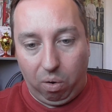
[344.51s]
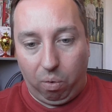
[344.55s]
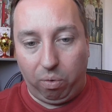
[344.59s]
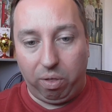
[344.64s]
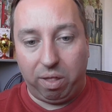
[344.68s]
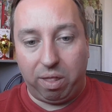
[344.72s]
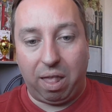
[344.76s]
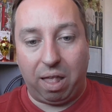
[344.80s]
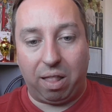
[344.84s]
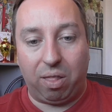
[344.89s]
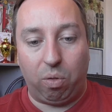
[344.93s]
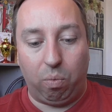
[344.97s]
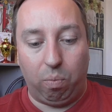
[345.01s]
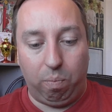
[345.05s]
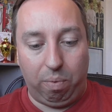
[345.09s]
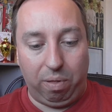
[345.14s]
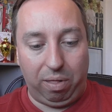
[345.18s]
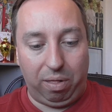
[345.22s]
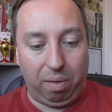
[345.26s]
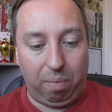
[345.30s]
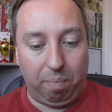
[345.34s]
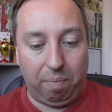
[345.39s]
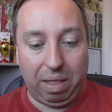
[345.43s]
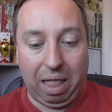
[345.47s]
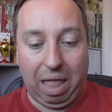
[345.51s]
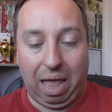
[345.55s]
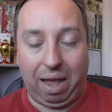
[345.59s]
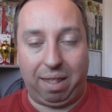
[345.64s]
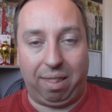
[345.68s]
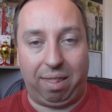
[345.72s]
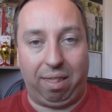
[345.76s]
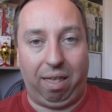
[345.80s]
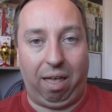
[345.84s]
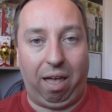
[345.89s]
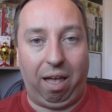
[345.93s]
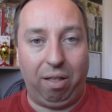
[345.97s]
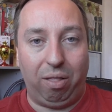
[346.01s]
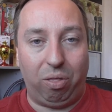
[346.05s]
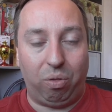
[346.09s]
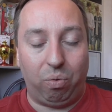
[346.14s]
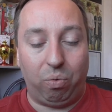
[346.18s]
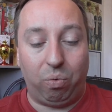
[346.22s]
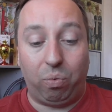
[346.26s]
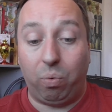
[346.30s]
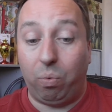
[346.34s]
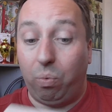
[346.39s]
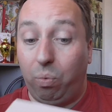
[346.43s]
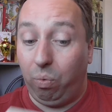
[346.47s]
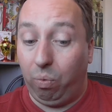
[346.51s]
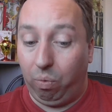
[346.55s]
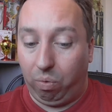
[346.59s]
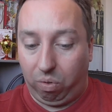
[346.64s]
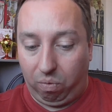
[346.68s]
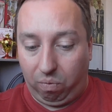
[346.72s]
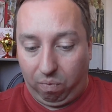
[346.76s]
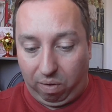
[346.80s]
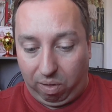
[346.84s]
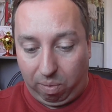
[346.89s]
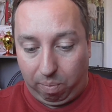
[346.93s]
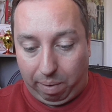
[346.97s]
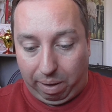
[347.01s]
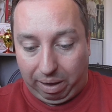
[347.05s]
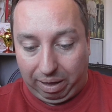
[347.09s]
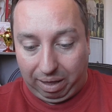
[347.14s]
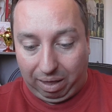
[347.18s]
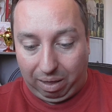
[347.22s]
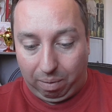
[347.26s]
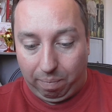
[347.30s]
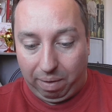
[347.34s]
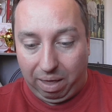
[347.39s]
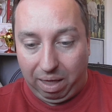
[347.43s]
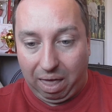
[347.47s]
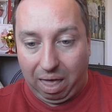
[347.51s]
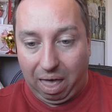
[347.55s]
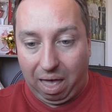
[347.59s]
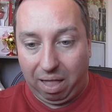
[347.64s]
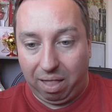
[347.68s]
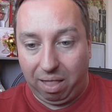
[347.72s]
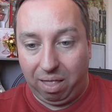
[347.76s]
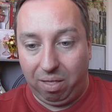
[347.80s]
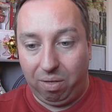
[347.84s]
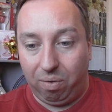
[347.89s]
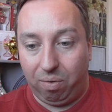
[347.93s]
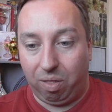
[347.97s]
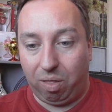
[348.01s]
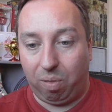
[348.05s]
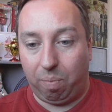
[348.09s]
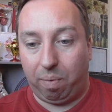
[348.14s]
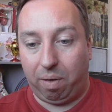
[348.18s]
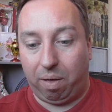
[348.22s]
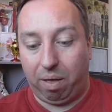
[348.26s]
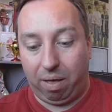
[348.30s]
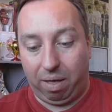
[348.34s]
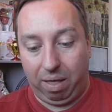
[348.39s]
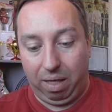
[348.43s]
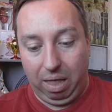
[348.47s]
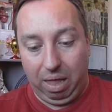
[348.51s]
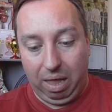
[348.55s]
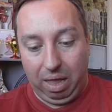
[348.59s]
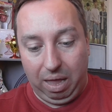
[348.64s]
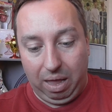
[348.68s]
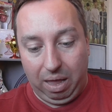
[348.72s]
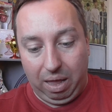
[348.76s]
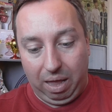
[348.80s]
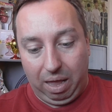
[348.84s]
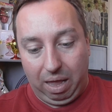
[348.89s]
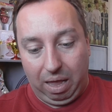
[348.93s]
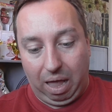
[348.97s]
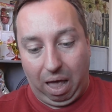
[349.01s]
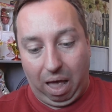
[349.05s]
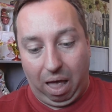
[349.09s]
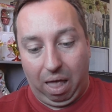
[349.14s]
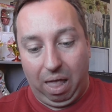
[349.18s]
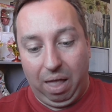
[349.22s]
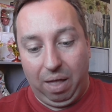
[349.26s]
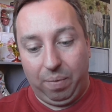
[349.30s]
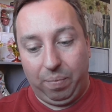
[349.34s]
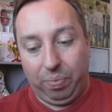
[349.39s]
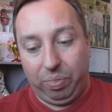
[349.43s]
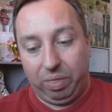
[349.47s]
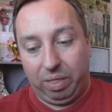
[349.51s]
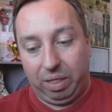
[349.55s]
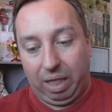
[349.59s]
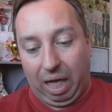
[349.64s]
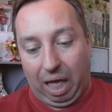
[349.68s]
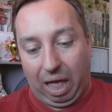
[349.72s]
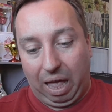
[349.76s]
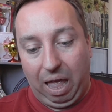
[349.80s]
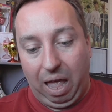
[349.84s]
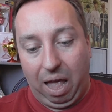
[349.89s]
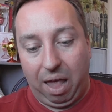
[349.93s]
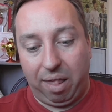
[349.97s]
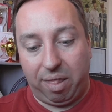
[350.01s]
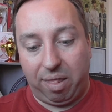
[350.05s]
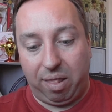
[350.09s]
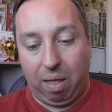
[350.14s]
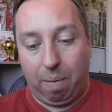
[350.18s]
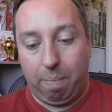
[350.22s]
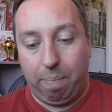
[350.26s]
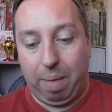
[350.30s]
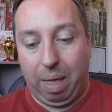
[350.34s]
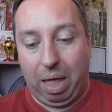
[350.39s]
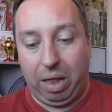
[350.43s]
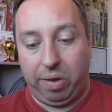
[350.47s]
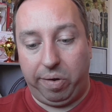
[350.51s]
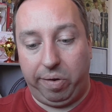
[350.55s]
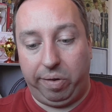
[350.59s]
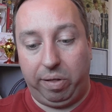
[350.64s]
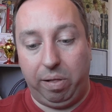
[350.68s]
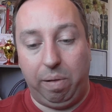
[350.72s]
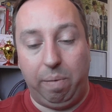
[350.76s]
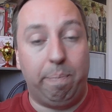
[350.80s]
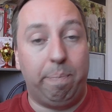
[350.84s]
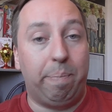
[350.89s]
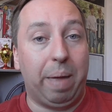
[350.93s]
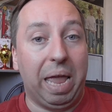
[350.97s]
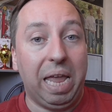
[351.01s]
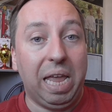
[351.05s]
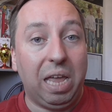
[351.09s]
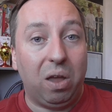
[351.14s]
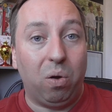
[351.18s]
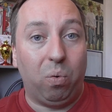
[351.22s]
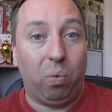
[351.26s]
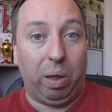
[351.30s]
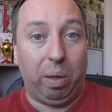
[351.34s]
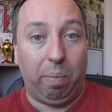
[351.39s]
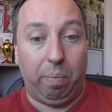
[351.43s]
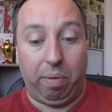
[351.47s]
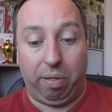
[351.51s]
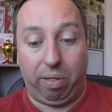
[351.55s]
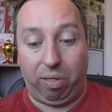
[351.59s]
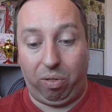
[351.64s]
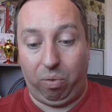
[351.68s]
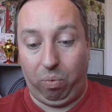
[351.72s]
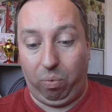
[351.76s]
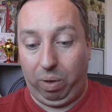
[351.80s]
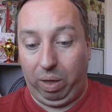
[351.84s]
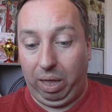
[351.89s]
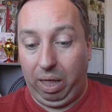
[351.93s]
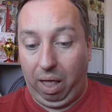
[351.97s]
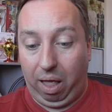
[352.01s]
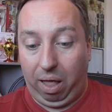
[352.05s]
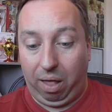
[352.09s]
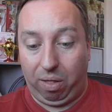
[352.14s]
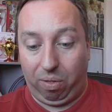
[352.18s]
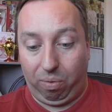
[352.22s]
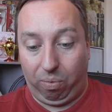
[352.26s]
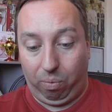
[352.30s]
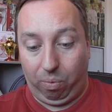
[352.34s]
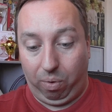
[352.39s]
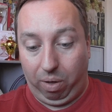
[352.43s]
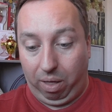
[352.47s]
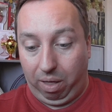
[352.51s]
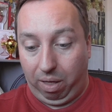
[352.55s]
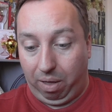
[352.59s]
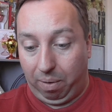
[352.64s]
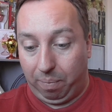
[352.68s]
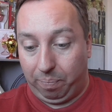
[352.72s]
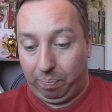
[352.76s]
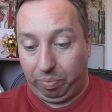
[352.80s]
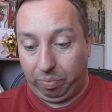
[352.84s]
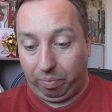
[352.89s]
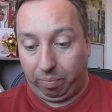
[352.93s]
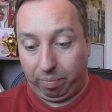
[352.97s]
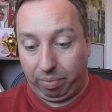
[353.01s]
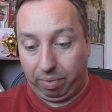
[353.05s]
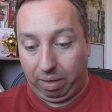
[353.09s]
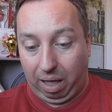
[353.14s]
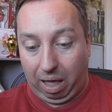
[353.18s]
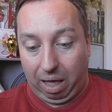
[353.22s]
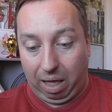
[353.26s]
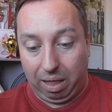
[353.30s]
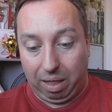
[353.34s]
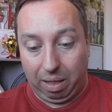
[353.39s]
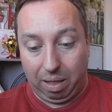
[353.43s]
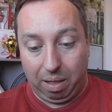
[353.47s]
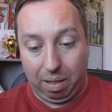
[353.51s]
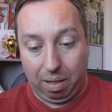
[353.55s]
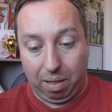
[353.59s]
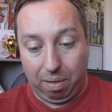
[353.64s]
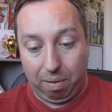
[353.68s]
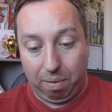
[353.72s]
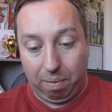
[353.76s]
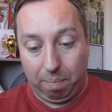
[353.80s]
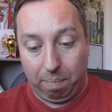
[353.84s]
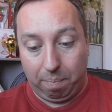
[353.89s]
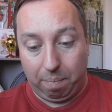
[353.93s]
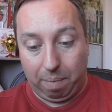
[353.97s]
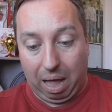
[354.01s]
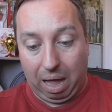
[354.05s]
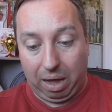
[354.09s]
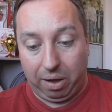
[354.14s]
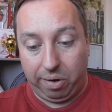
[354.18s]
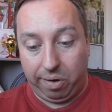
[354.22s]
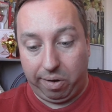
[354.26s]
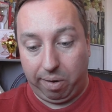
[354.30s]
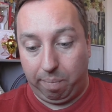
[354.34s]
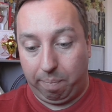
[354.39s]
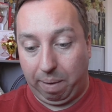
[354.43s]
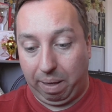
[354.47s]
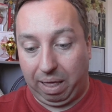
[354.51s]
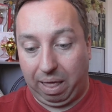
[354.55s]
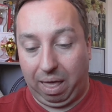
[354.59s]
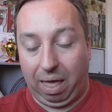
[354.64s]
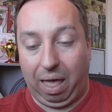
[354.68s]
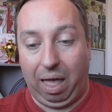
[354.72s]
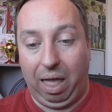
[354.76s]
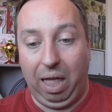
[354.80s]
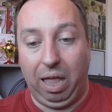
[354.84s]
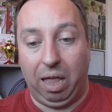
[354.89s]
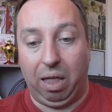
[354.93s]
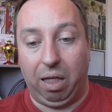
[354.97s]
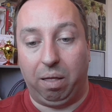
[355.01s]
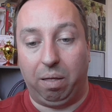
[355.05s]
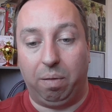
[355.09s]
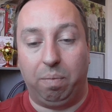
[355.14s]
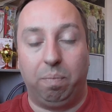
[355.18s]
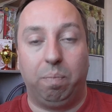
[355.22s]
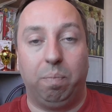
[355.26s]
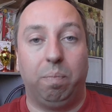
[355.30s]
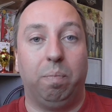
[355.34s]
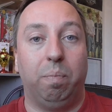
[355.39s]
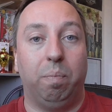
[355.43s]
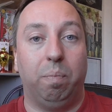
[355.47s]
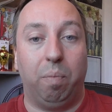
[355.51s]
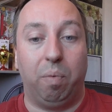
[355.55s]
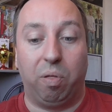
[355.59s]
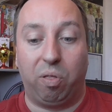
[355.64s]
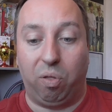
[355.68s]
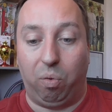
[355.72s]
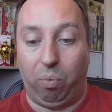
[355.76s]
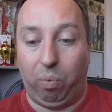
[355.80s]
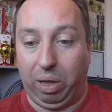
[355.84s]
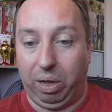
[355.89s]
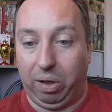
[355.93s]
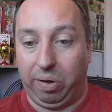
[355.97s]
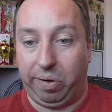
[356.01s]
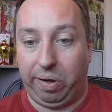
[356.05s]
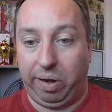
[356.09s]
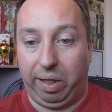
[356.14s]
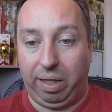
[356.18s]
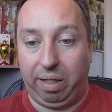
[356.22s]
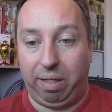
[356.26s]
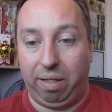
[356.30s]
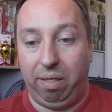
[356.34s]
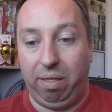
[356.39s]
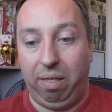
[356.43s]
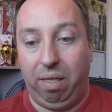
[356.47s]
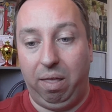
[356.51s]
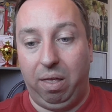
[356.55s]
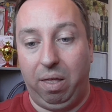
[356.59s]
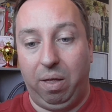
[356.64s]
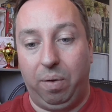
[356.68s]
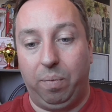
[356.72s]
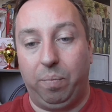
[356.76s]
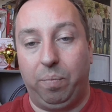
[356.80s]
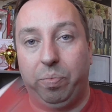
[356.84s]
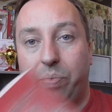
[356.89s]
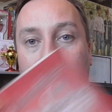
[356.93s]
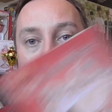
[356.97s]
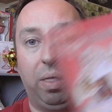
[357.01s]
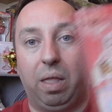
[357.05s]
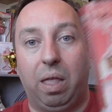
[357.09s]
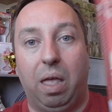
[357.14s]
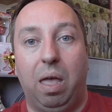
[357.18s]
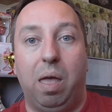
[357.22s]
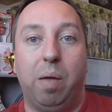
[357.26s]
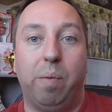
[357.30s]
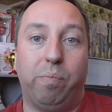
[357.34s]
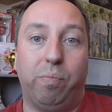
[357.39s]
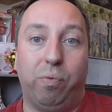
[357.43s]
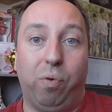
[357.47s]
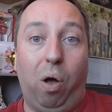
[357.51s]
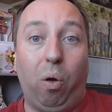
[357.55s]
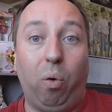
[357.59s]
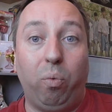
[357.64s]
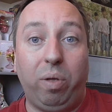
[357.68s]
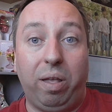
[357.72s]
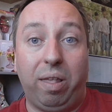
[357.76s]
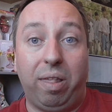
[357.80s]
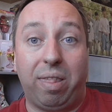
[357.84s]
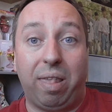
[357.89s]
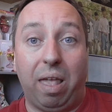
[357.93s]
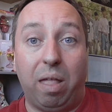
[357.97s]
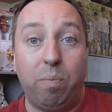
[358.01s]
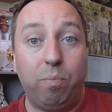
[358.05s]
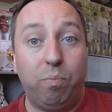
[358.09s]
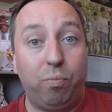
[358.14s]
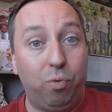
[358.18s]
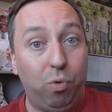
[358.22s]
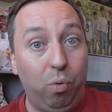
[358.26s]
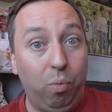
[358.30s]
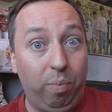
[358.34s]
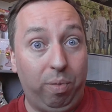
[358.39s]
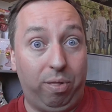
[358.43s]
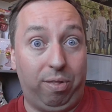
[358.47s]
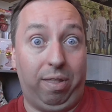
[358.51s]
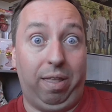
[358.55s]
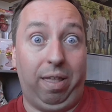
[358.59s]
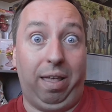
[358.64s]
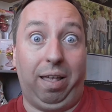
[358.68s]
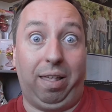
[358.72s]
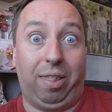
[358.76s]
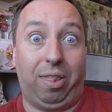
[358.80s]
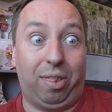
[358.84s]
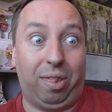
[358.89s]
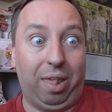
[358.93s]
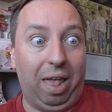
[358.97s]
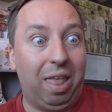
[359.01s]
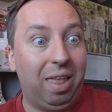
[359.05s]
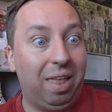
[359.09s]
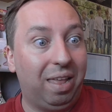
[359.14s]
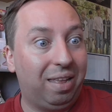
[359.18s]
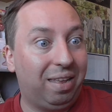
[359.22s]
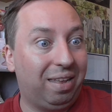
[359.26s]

Und es hat so ein bisschen mit Hexerei zu tun und sowas mag ich immer gerne. Und zwar, ja, die Reihe heißt A Magical Bakery Mystery, also ähm, eine äh, magische Bäckerei Mystery-Geschichte. Brownies and Broomsticks.